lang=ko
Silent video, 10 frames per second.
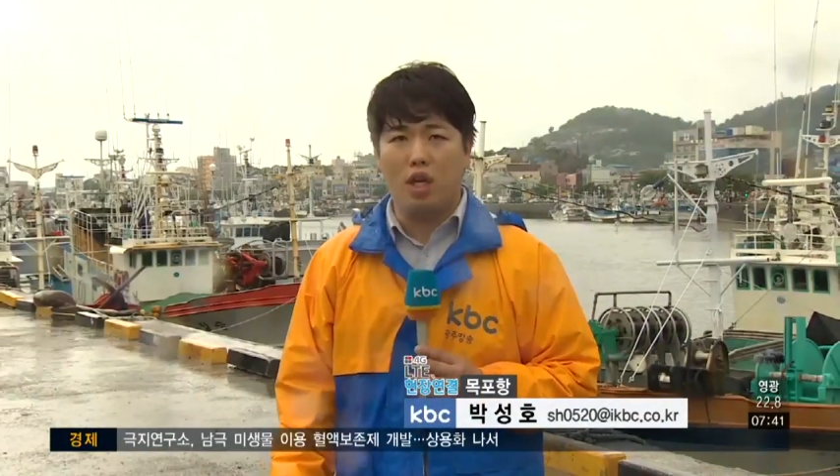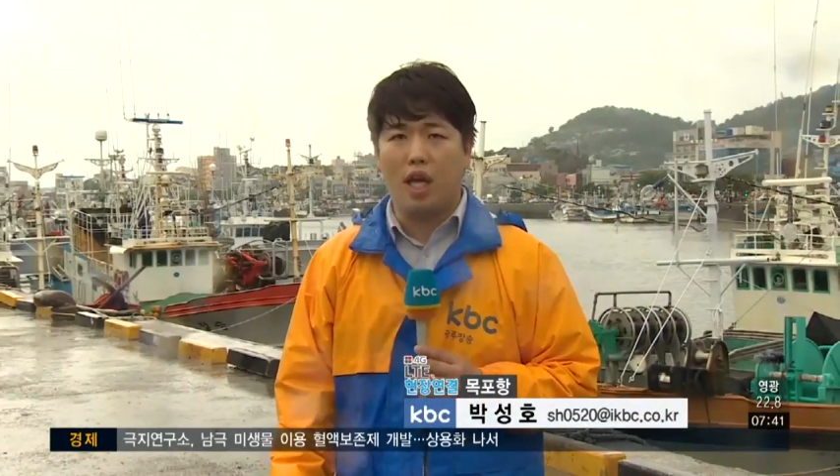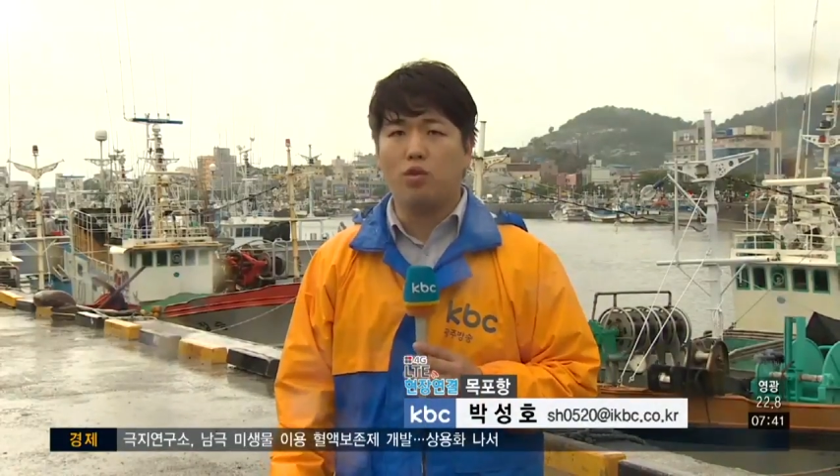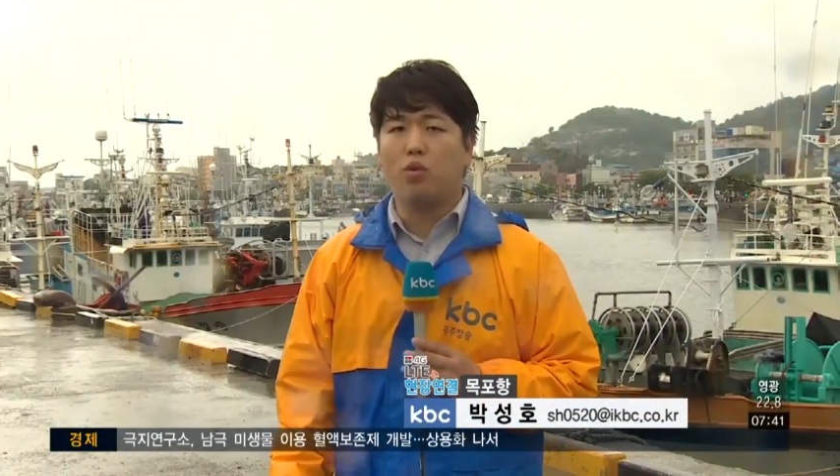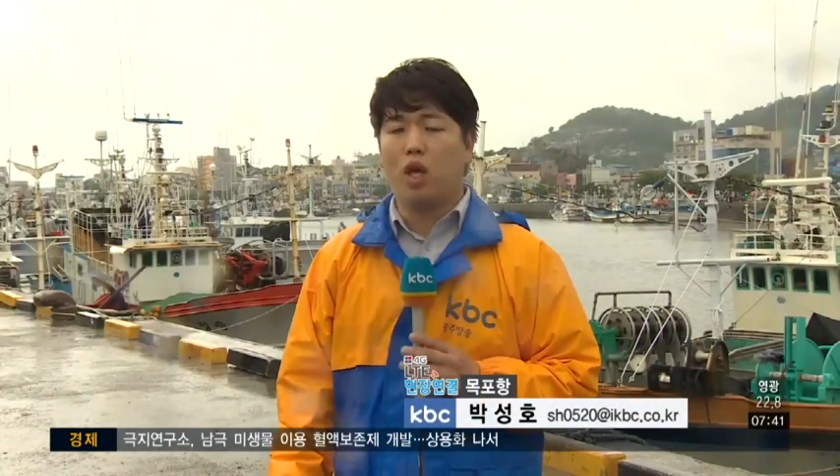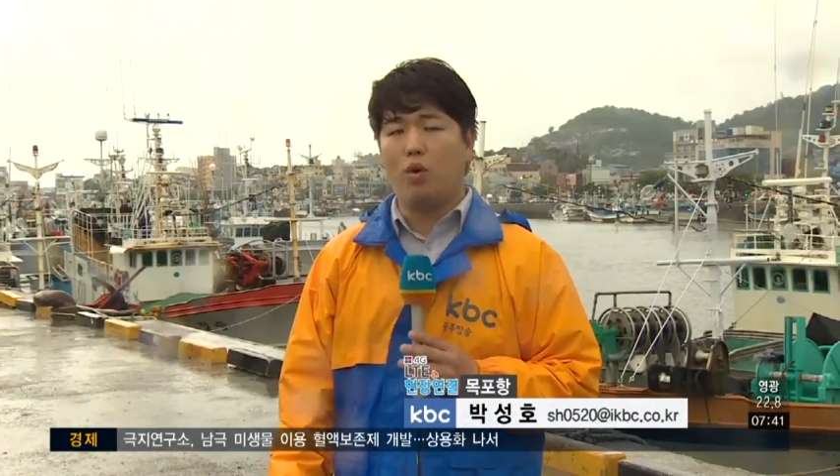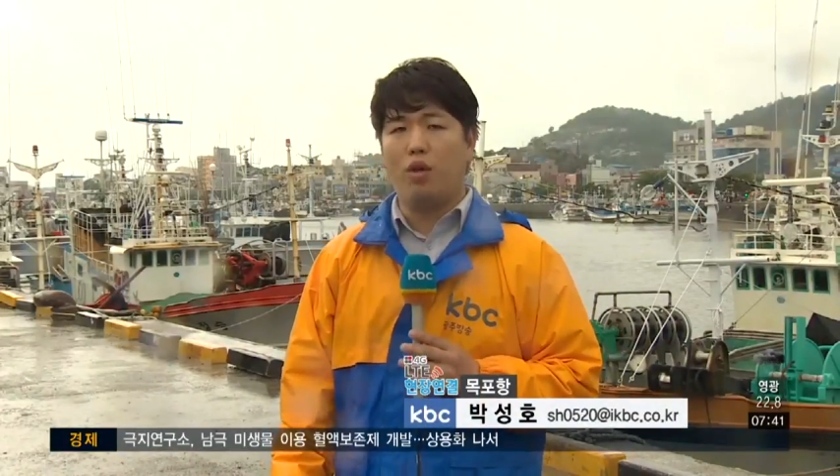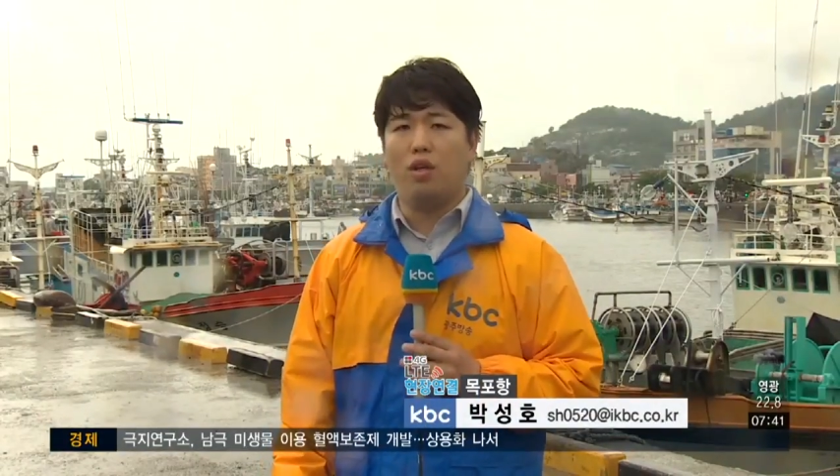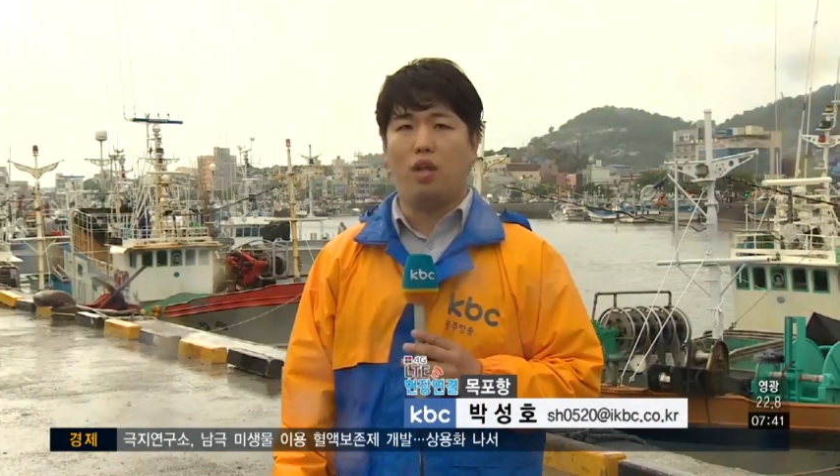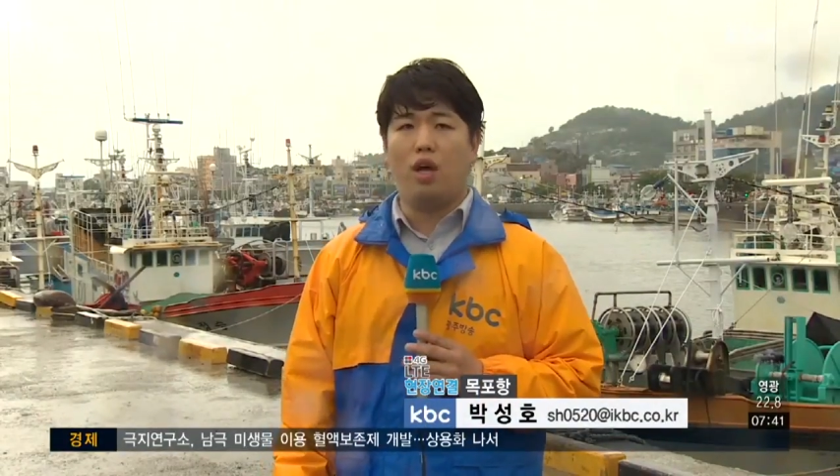여전히
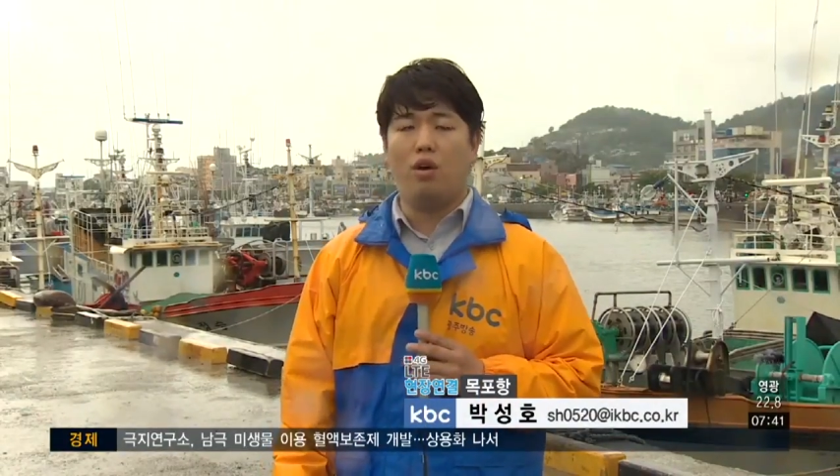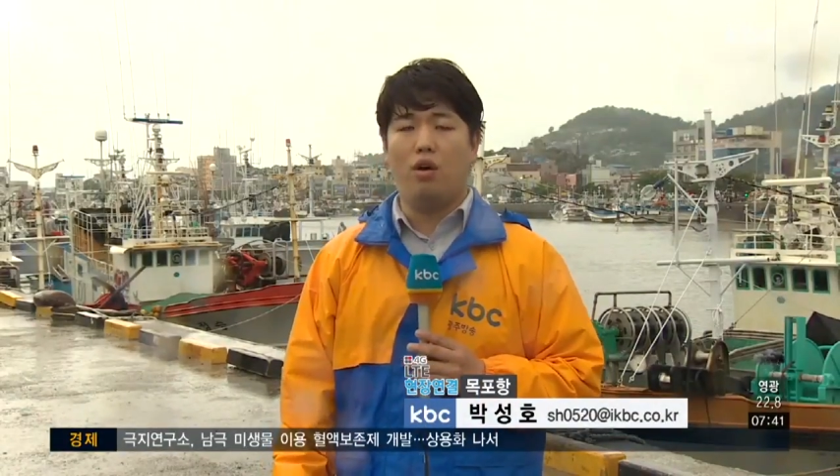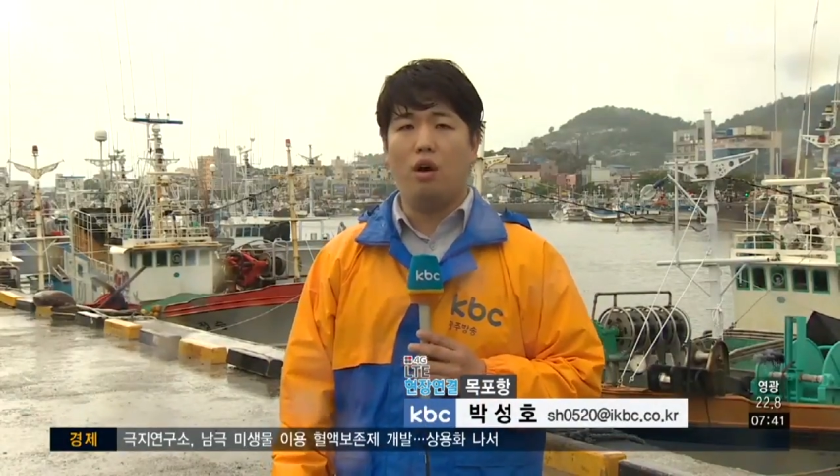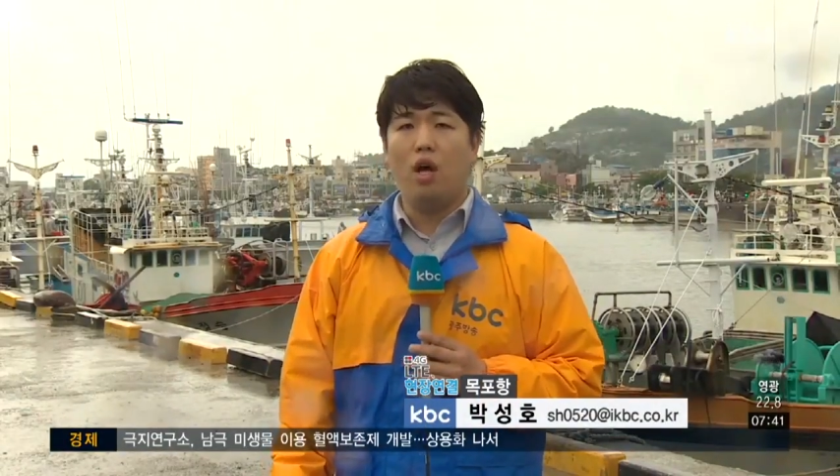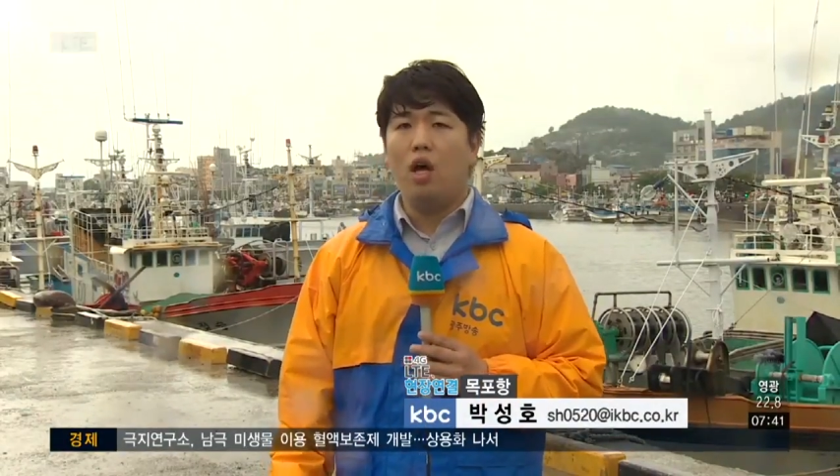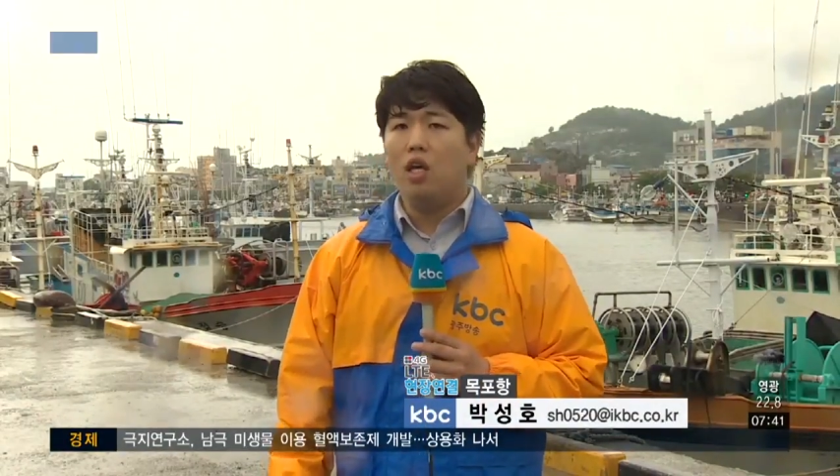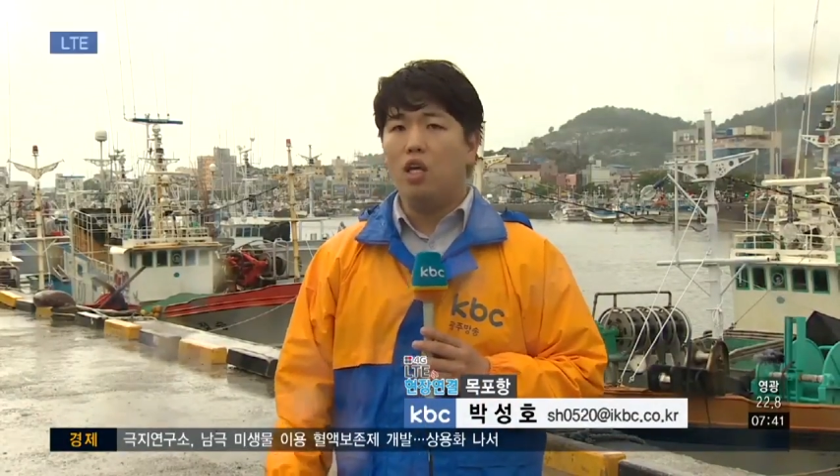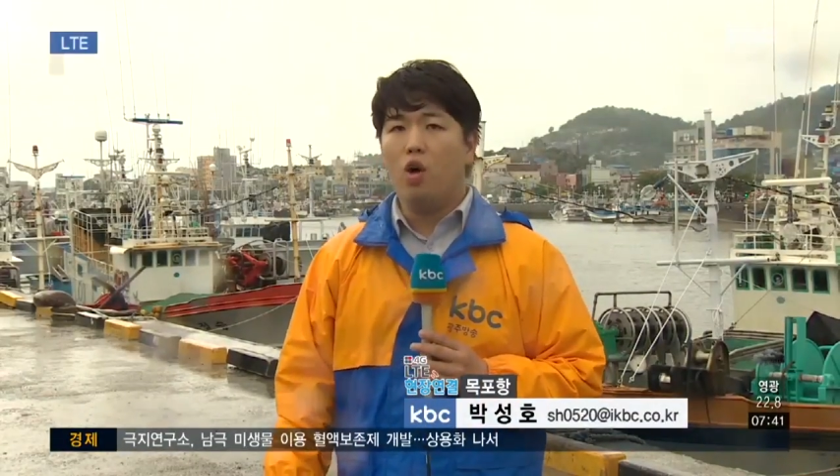계속되고 있는데요.